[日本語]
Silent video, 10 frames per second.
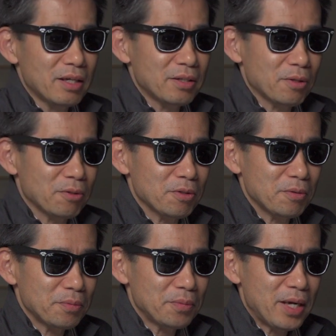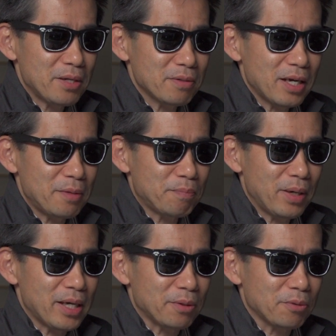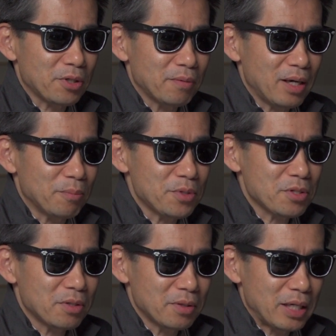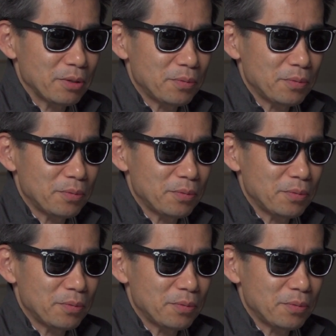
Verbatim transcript: でこのファイルがいっぱいある時はもちろんあの